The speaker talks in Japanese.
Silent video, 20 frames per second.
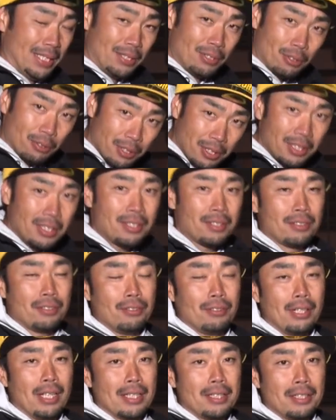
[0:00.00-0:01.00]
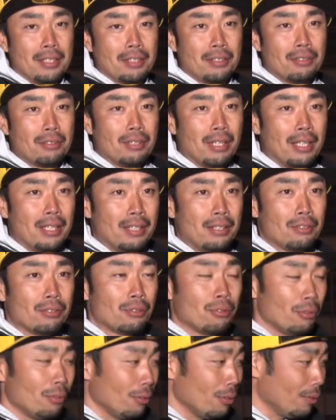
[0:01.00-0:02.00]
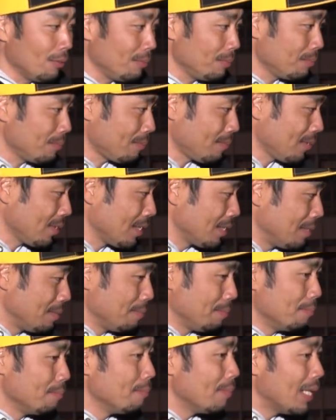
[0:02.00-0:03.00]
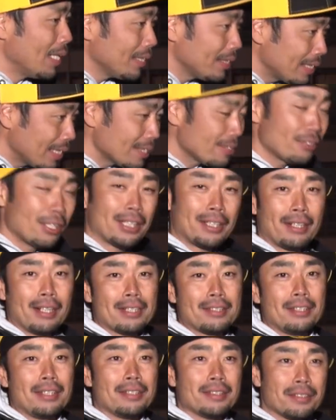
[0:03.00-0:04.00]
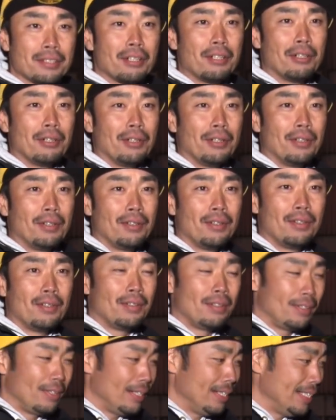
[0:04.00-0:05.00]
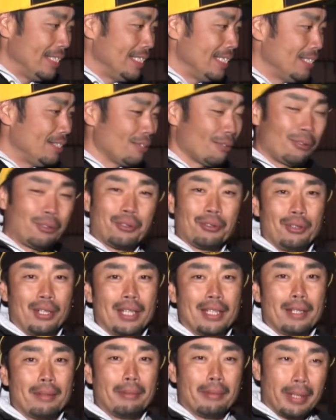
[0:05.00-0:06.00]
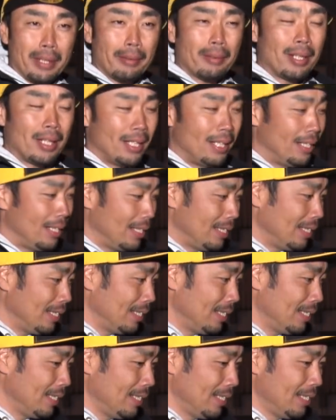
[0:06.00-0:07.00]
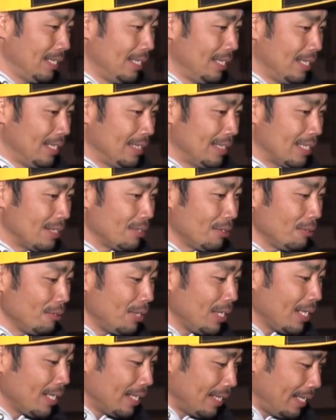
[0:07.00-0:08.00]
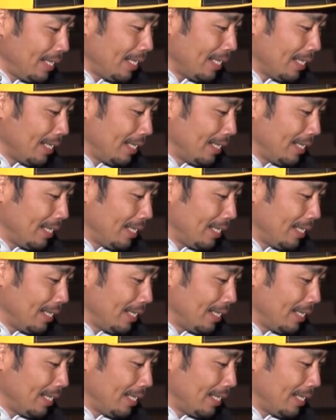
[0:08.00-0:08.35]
ストシーズンマージングでいうとマイキャスト当たるはずなんですよいい状況に当たるまではその中で